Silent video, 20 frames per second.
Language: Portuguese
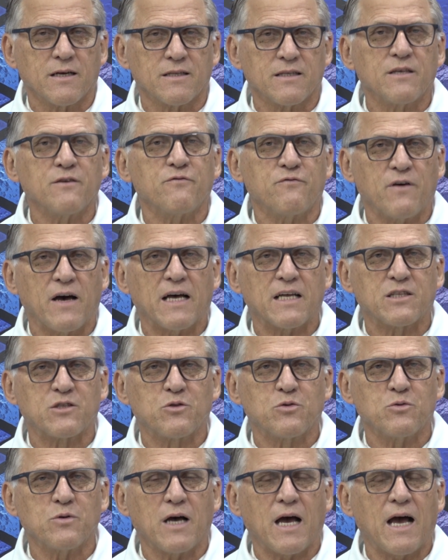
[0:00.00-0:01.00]
de
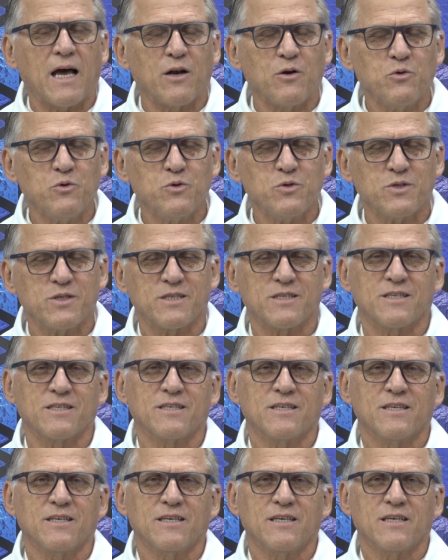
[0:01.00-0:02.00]
fato, a luz
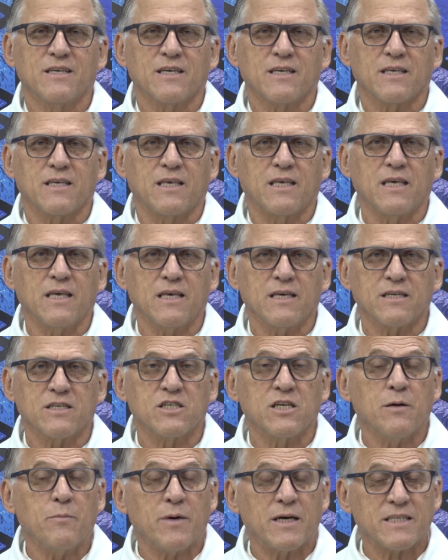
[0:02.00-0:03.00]
que
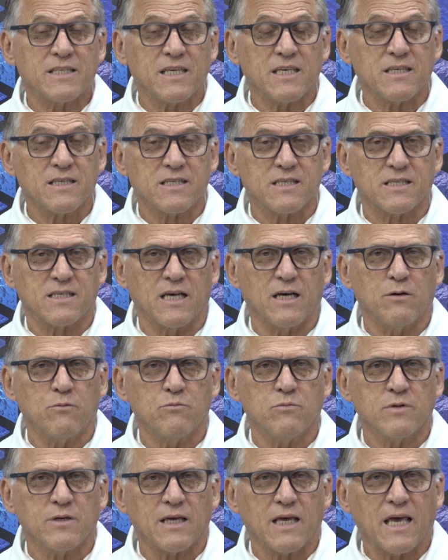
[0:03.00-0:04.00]
chama a
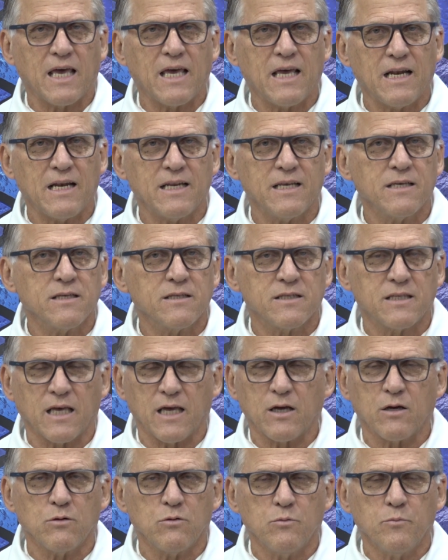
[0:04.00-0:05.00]
atenção. Ele
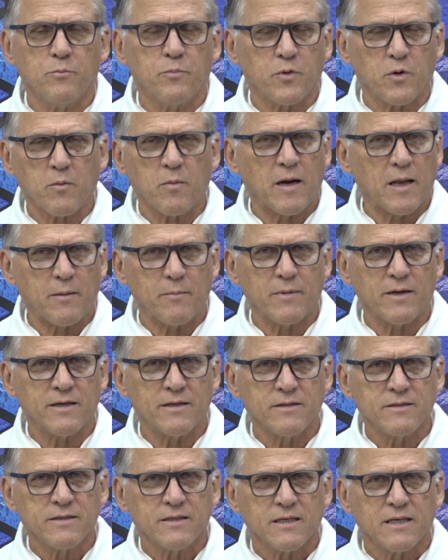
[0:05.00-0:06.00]
tem um problema.
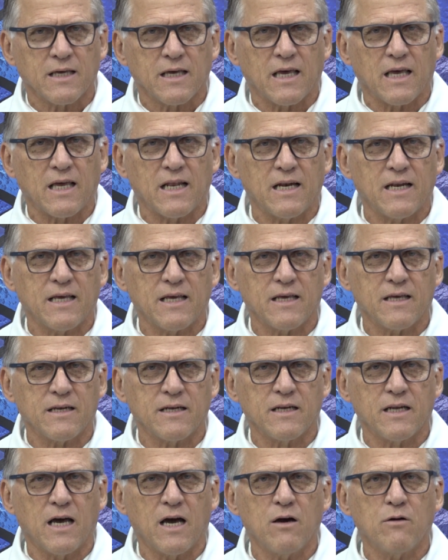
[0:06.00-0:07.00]
Ele
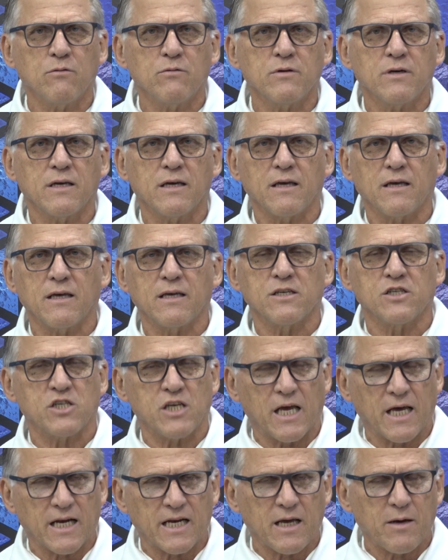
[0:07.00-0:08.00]
não
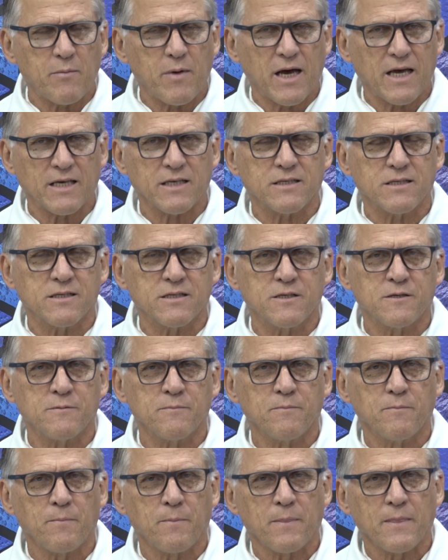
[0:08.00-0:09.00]
enxerga mais.
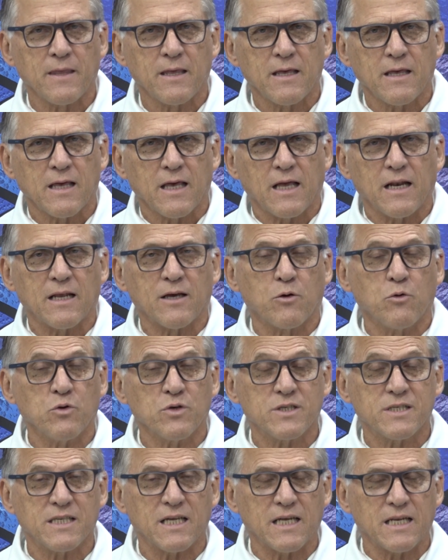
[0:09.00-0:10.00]
Ele
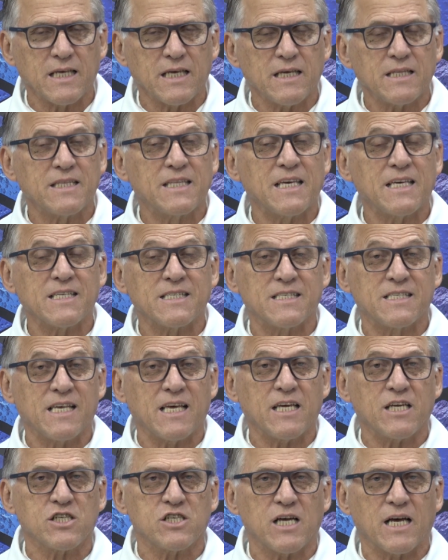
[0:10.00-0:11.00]
gostaria,
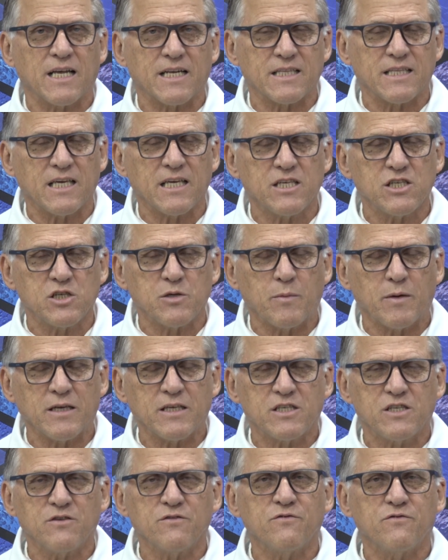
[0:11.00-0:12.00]
deseja
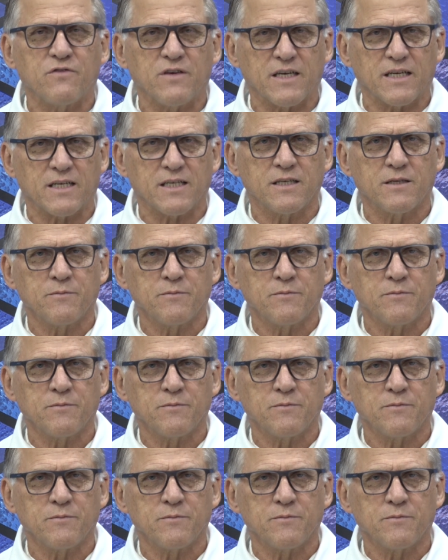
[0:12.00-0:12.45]
ardentemente ver.